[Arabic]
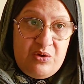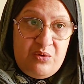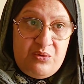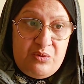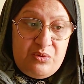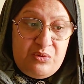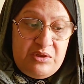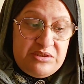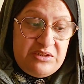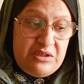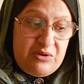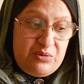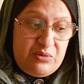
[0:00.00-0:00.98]
واللي
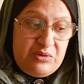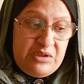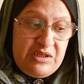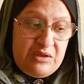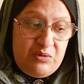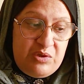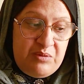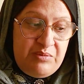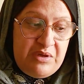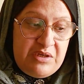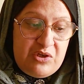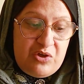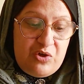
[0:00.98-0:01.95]
داروا اللي قالوا لي
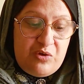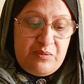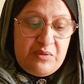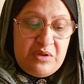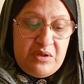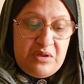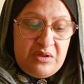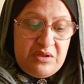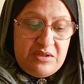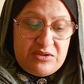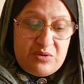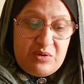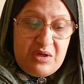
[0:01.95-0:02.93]
بانهم
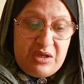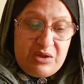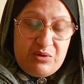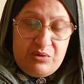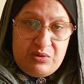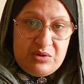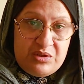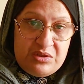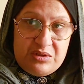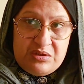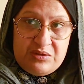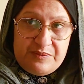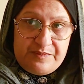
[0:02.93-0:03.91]
ايزون انكلو
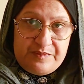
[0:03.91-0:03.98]
آه،